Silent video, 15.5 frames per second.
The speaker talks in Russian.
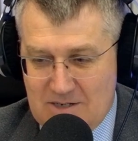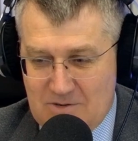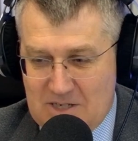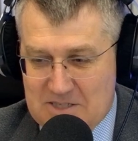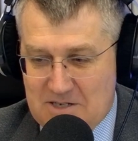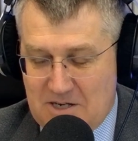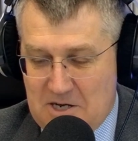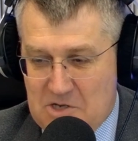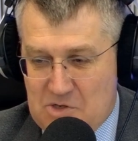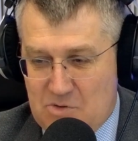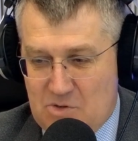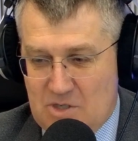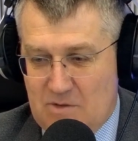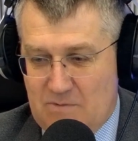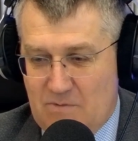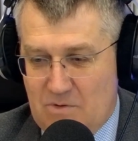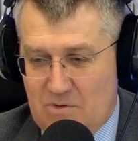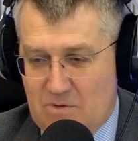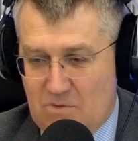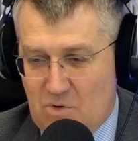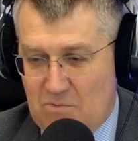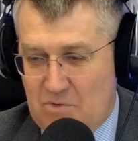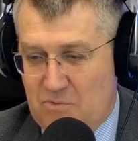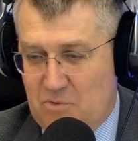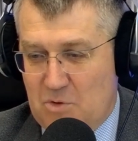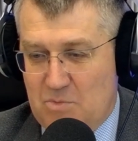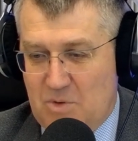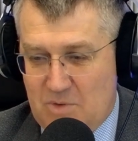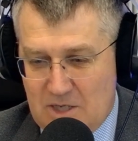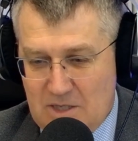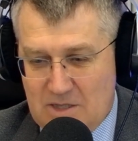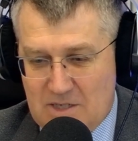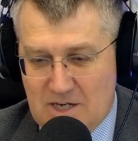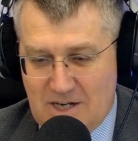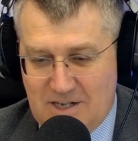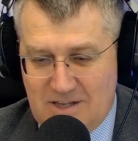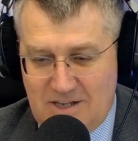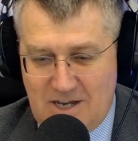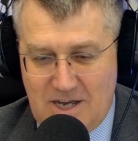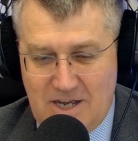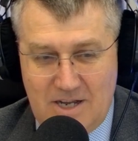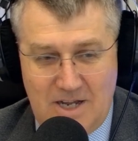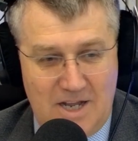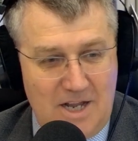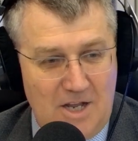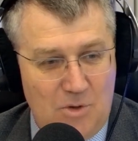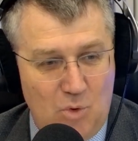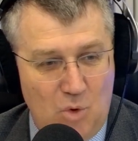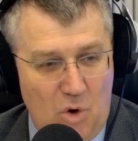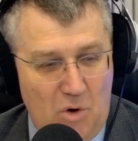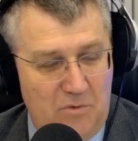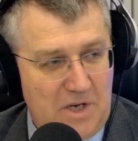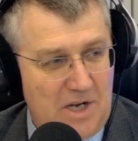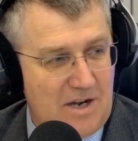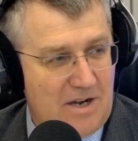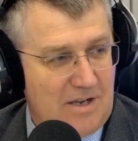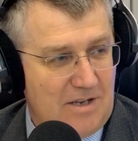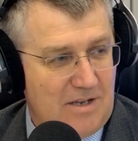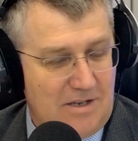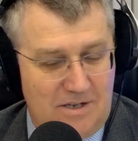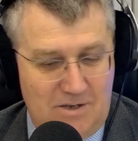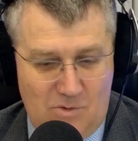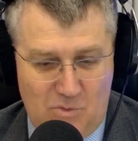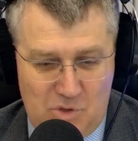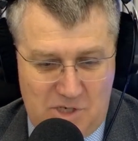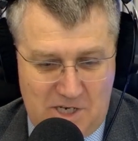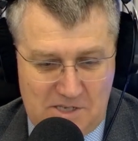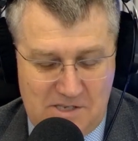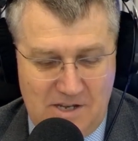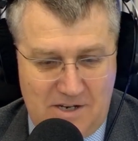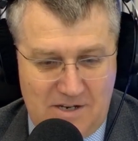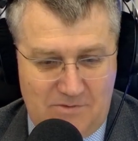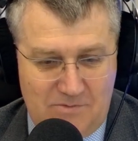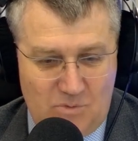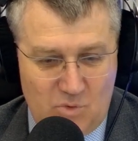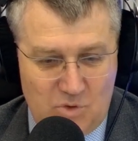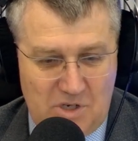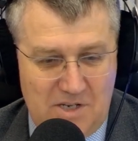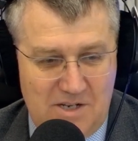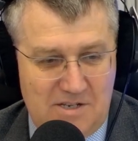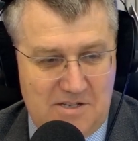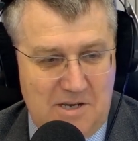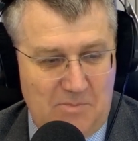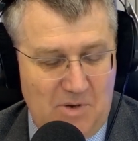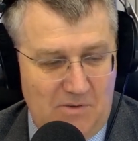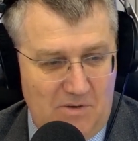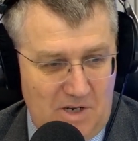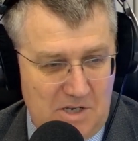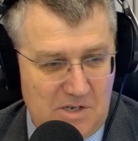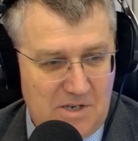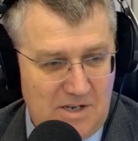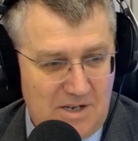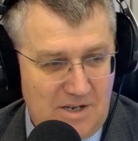а заканчивается ровно в тот момент, когда новых э, участников уже нельзя привлечь,